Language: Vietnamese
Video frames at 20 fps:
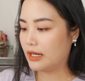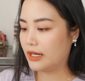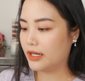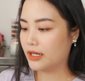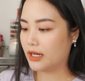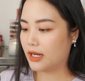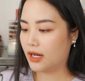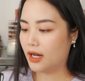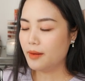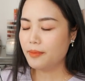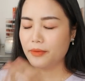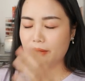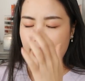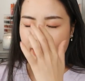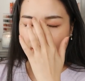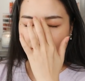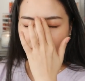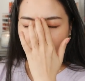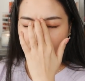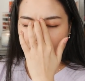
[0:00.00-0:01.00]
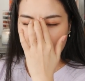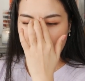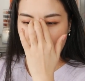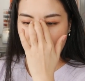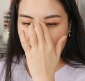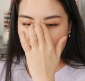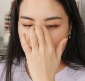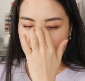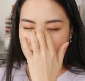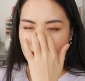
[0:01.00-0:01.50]
Uh, upgrade hơn là
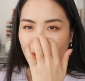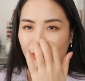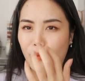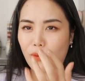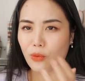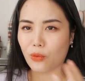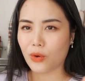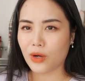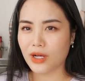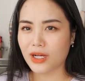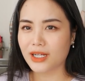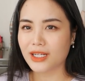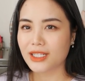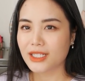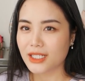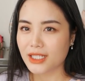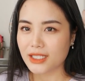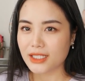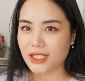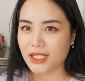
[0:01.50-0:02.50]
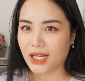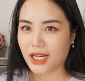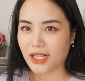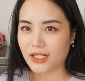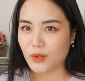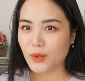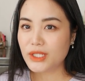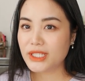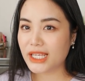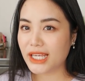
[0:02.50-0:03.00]
dầu uh,
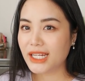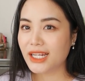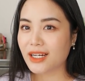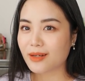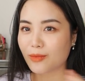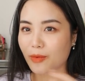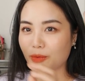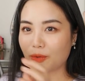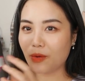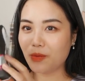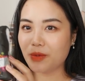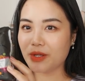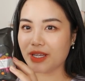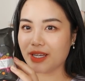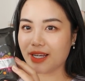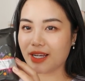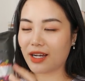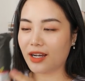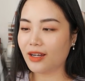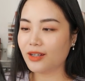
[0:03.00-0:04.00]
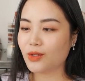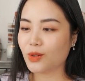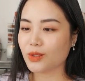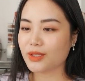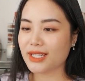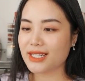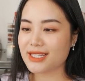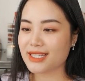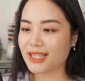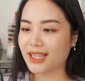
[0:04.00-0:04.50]
rich kit hơn một chút thì có
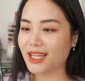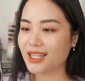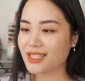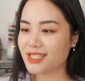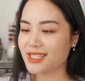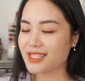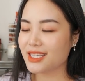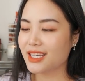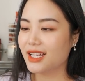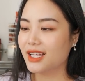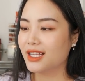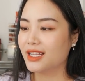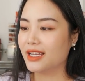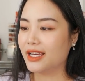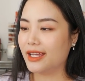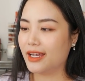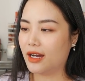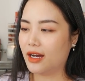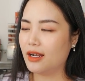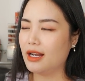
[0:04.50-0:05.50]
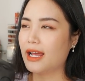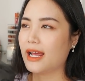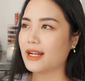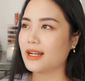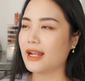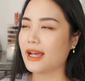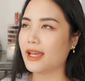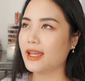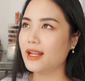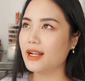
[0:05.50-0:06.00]
Kotex Lux. Thì
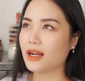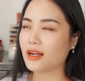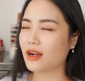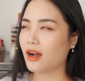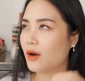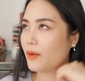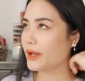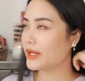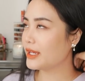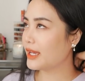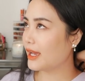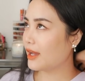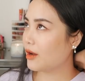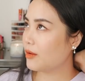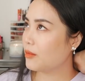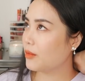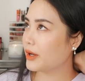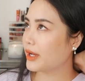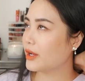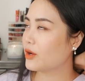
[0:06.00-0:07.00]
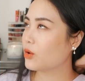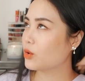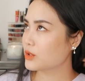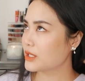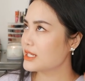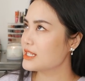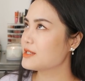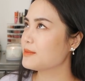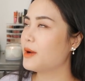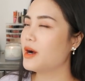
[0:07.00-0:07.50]
Lan thấy là có quảng cáo một cái
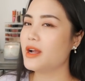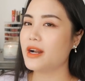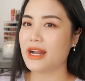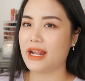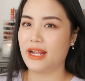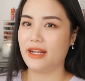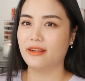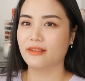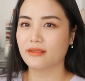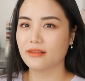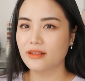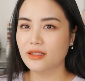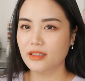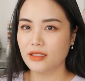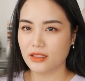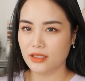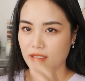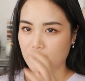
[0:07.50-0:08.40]
Kotex mới ra nữa,